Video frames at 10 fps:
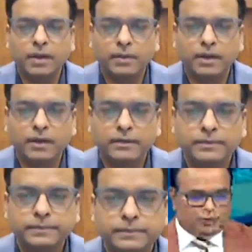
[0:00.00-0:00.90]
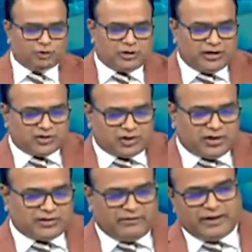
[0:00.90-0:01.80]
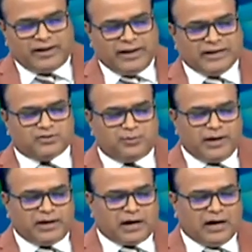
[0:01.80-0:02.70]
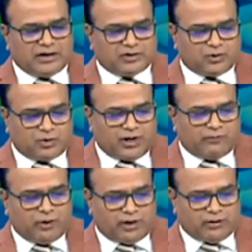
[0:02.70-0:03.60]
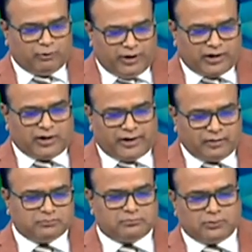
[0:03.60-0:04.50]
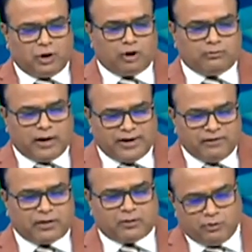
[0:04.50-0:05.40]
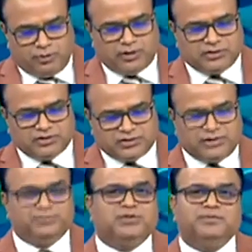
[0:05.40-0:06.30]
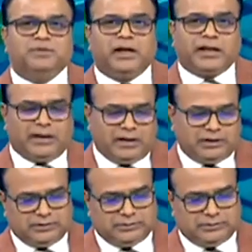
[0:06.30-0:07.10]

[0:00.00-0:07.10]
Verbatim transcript: या अच्छा उत्कर्ष का सवाल ये एसबीआई कार्ड्स को क्या वो एक्यूमुलेट करें और मान्यवर को भी सिप सिप करके